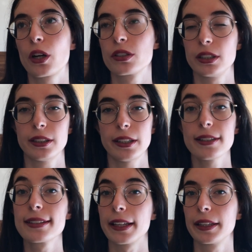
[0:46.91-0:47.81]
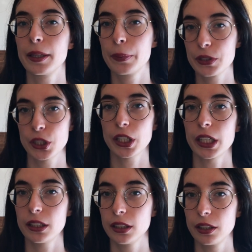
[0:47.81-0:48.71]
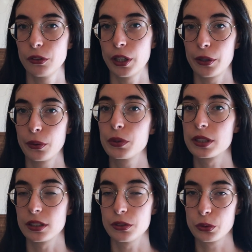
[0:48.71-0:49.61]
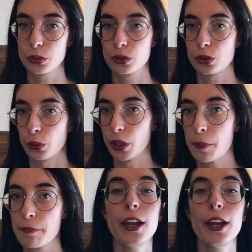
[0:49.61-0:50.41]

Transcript: cosa interessante per cercare di intavolare questa discussione.